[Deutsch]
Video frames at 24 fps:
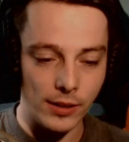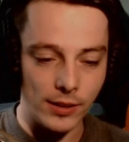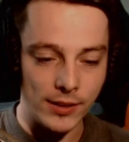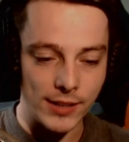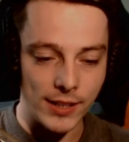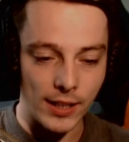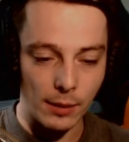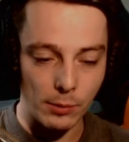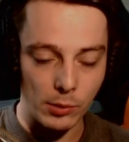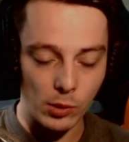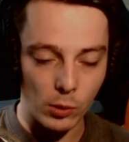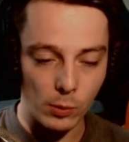
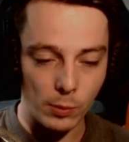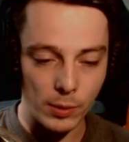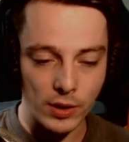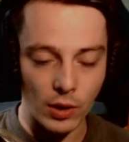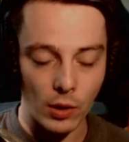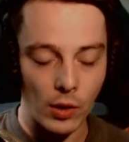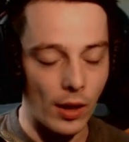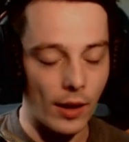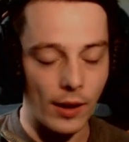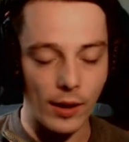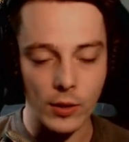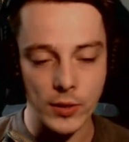Diablo,
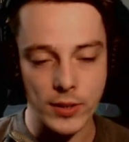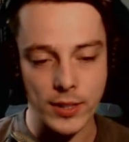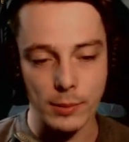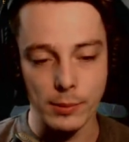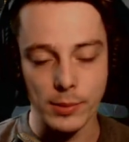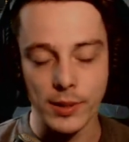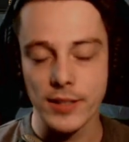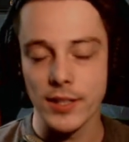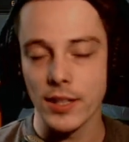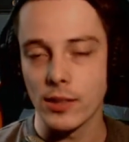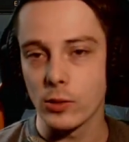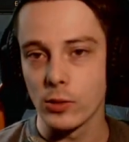äh, aus dem
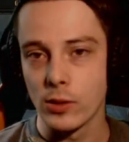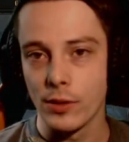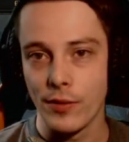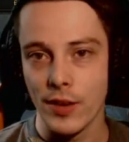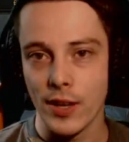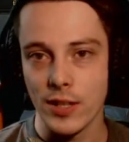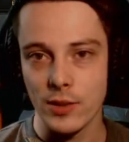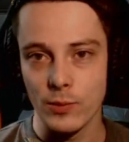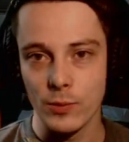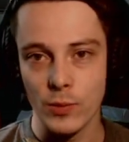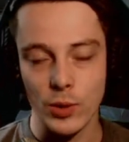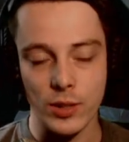
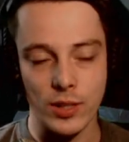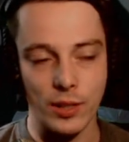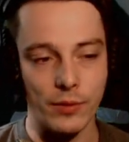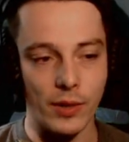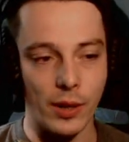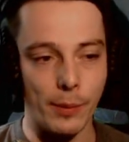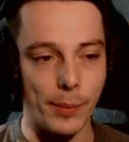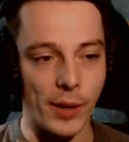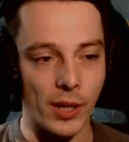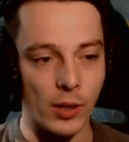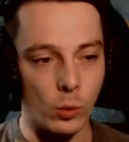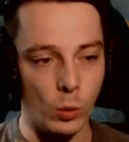Blizzard-Universum wird es dann wieder
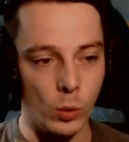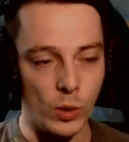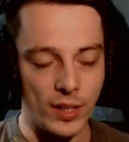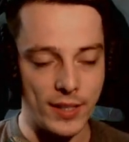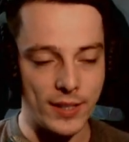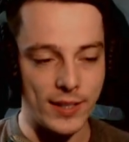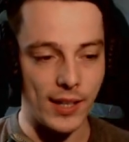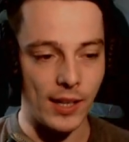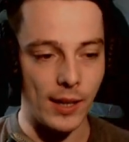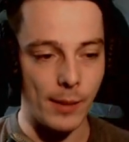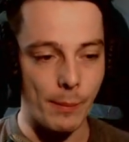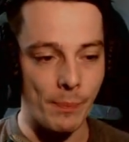ein paar
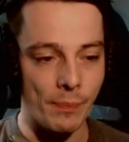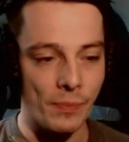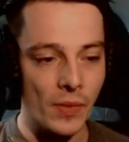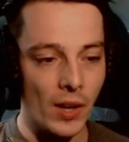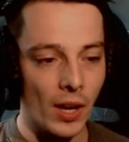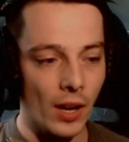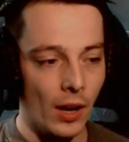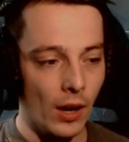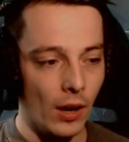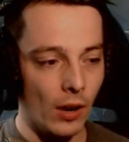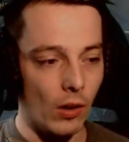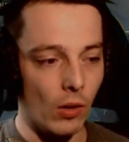Goodies geben.
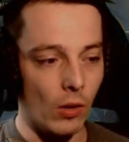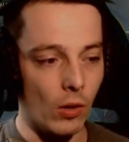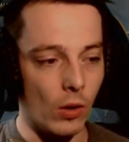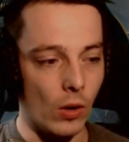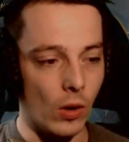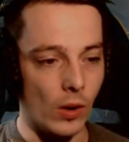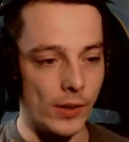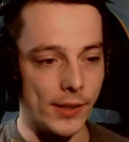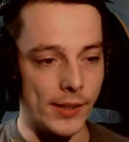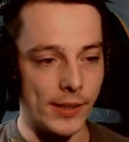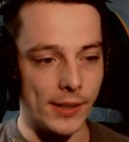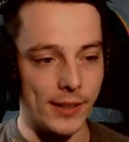
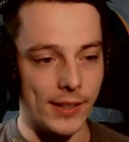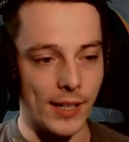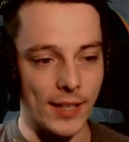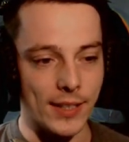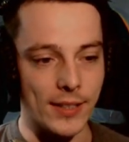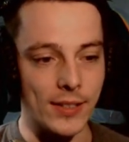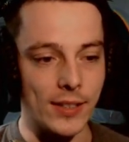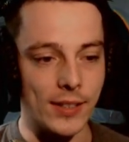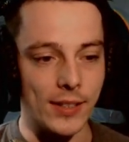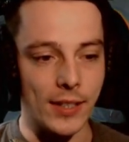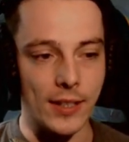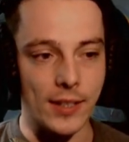Und das
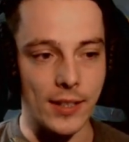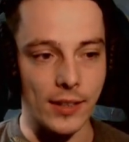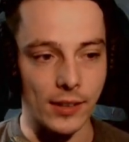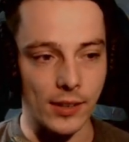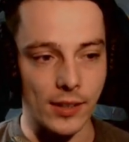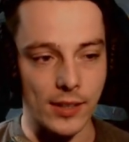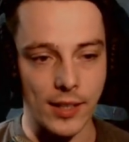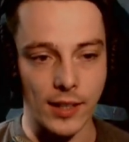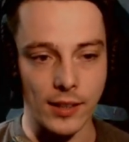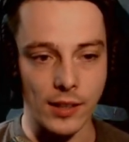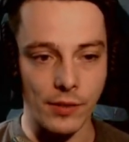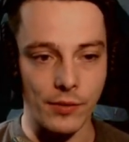ist jetzt
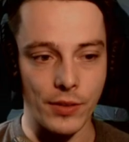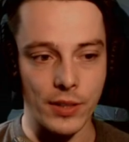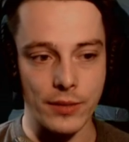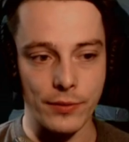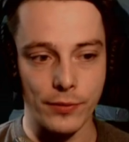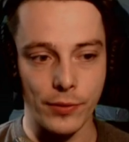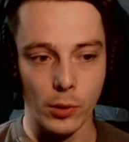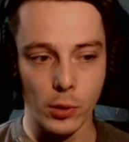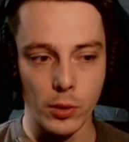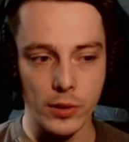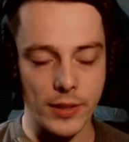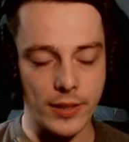interessant gewesen.
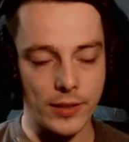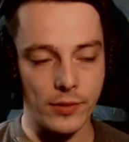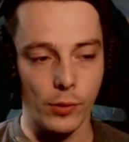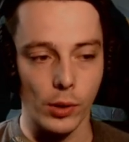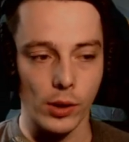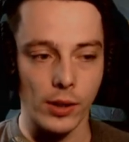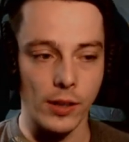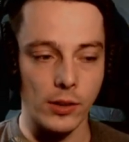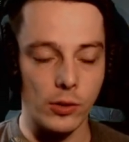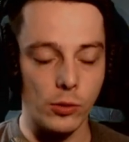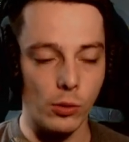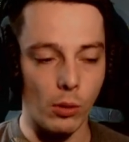Für uns wird
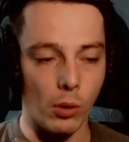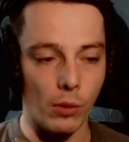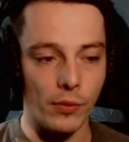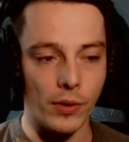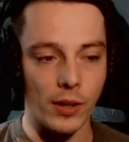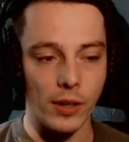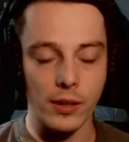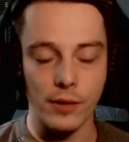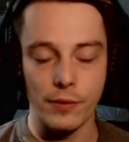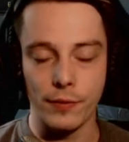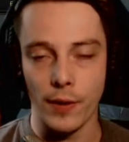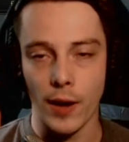natürlich auch wieder
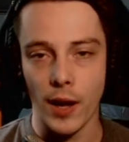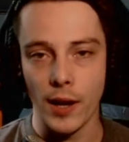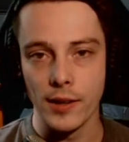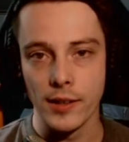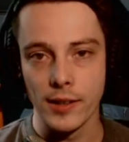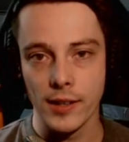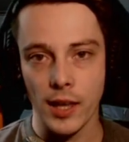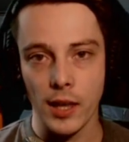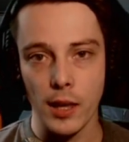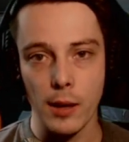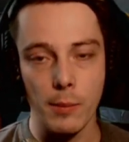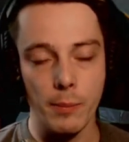eine Fahne
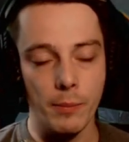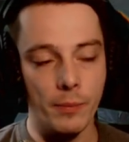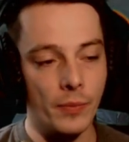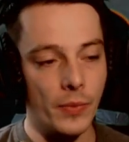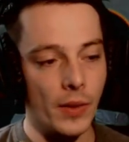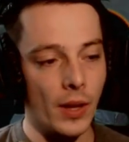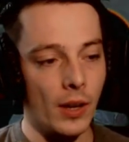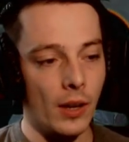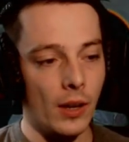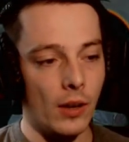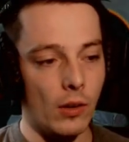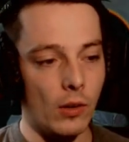geben.
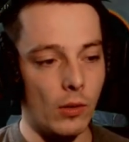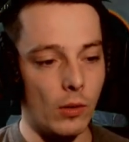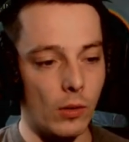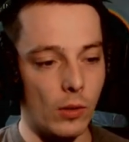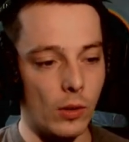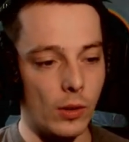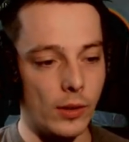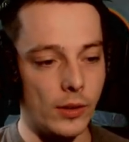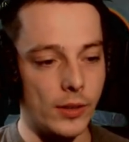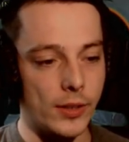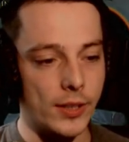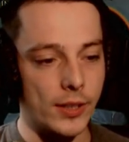
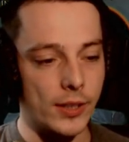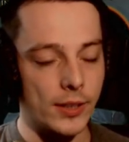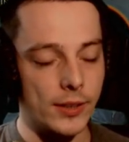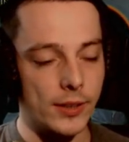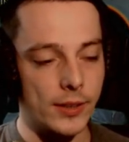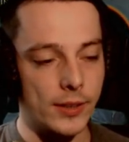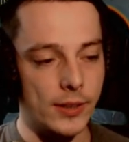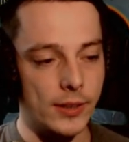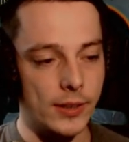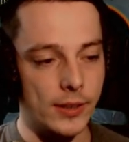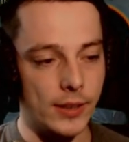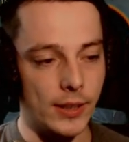Und
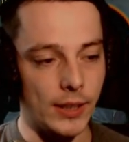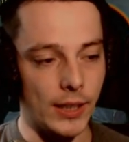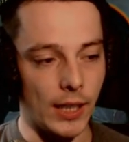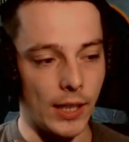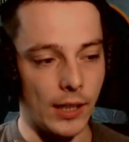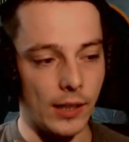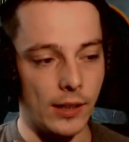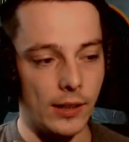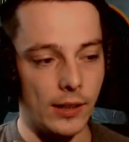ja,